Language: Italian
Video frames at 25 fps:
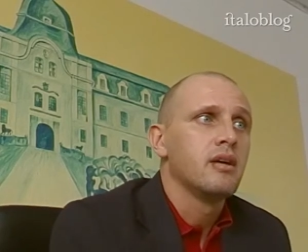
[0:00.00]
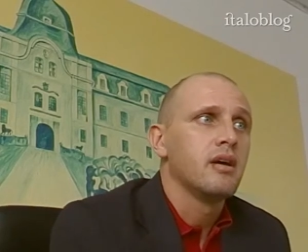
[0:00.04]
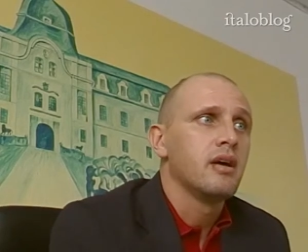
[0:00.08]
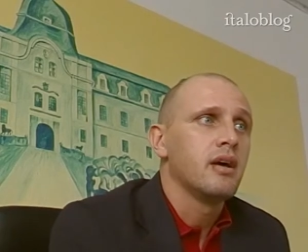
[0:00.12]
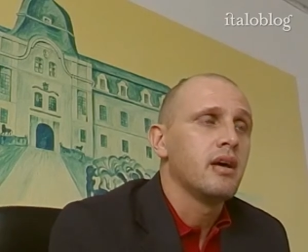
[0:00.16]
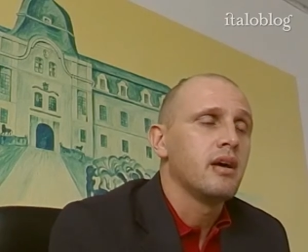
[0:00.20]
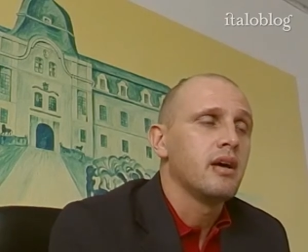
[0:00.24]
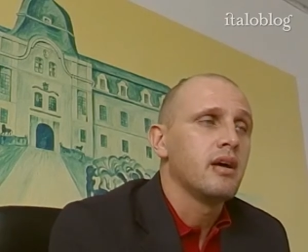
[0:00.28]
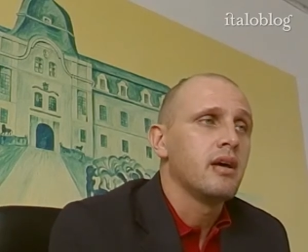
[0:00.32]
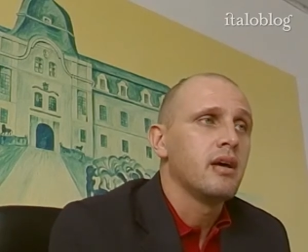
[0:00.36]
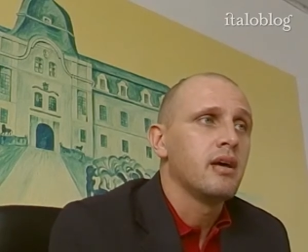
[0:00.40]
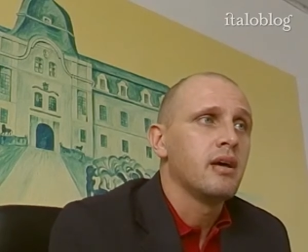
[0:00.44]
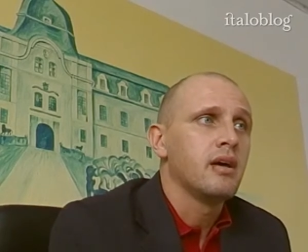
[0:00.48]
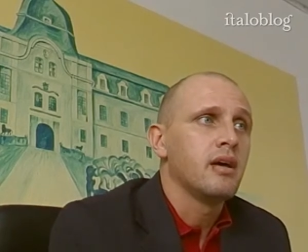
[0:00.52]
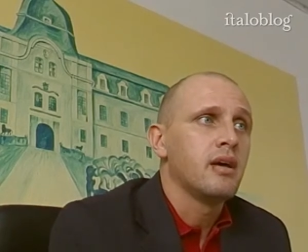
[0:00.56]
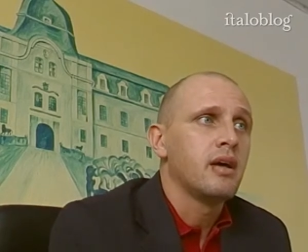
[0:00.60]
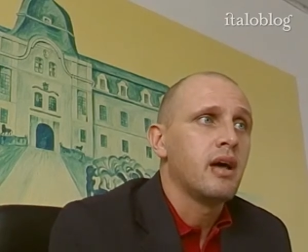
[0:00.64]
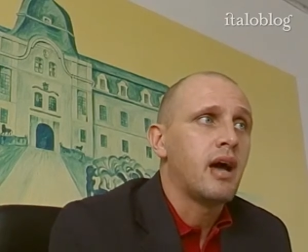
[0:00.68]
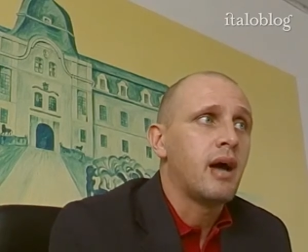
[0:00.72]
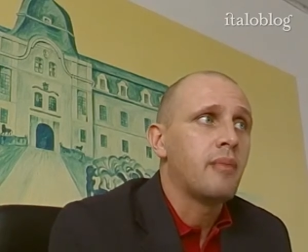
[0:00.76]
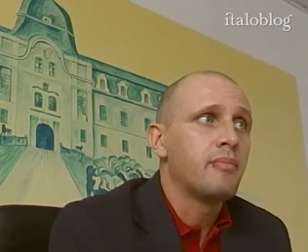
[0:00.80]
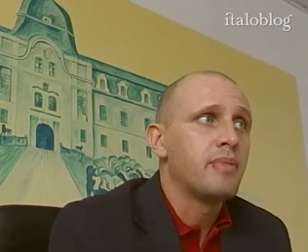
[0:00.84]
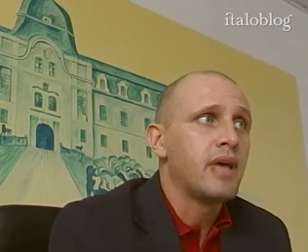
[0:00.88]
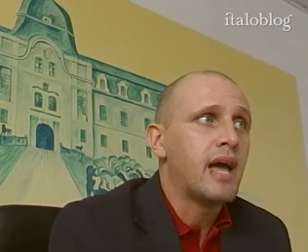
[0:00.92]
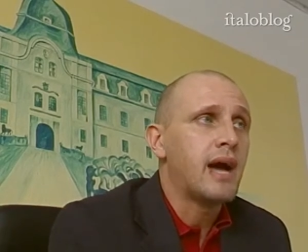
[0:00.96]

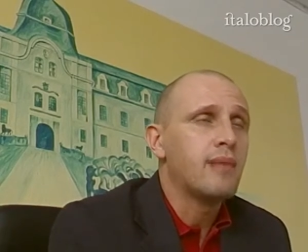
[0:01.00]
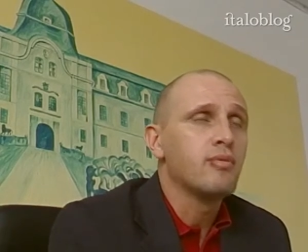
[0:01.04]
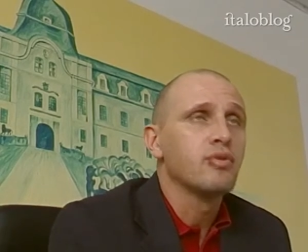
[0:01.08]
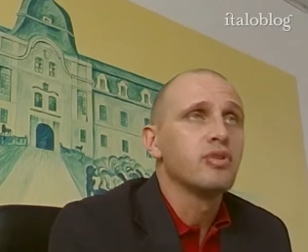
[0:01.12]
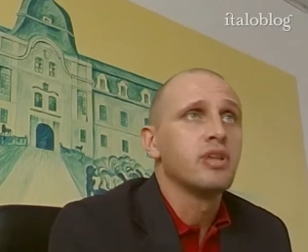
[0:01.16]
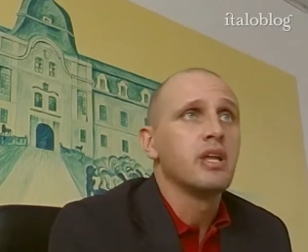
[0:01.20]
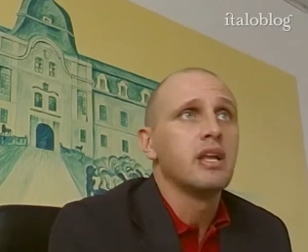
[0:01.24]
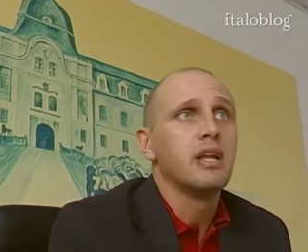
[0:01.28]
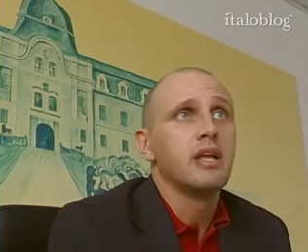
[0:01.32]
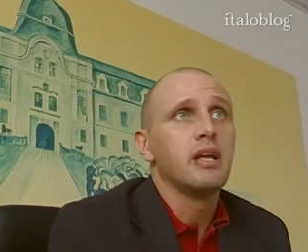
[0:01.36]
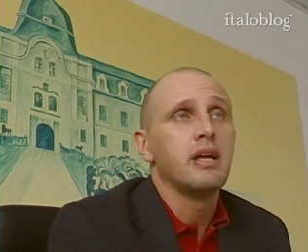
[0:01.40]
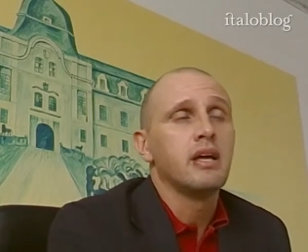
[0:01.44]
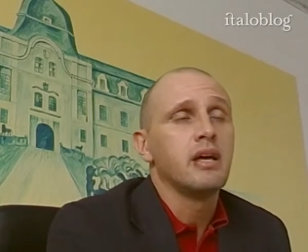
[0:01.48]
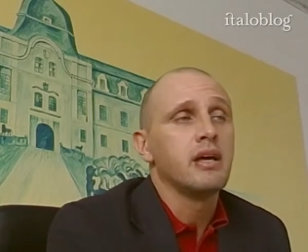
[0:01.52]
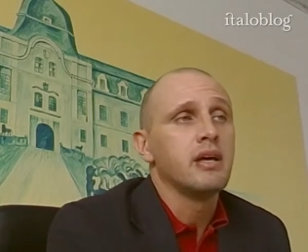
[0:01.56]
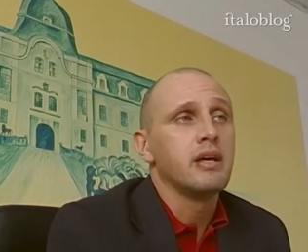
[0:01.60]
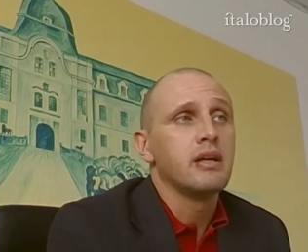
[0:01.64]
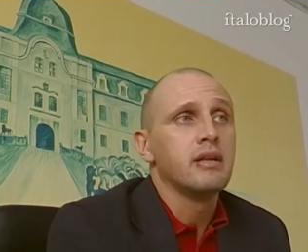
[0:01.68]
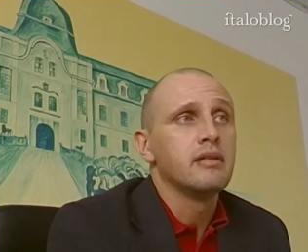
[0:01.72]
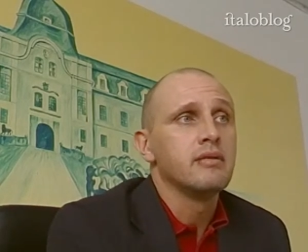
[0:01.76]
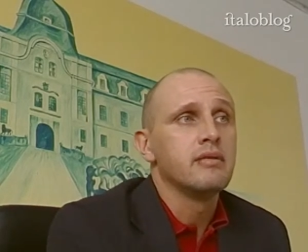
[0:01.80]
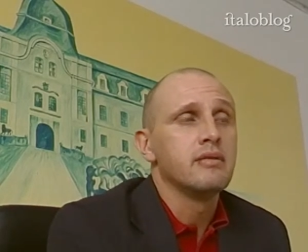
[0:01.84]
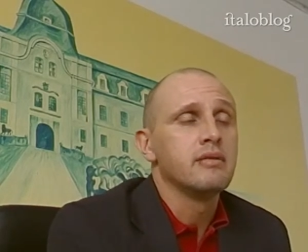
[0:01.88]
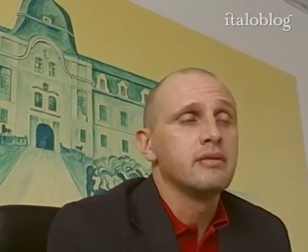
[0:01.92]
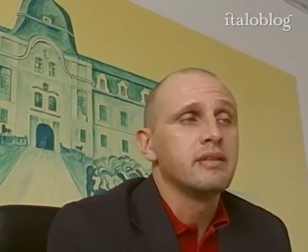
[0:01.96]
eh, abbiamo
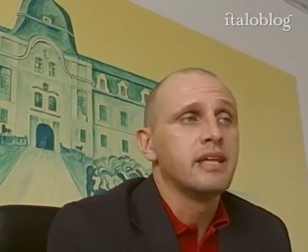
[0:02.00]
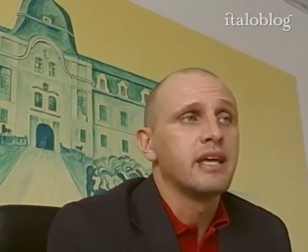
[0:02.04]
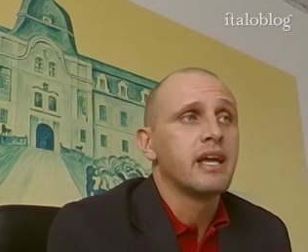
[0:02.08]
delle,